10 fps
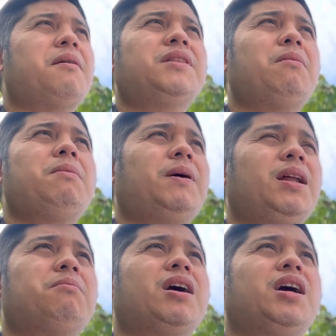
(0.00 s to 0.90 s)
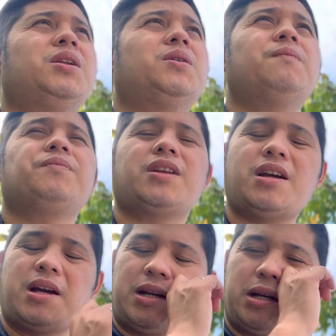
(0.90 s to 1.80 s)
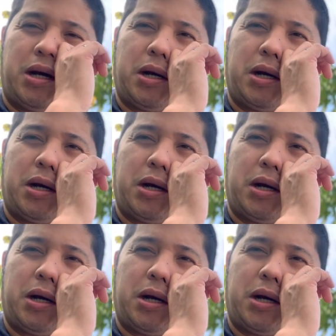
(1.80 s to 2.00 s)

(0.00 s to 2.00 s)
ang dami pa lang mga ano na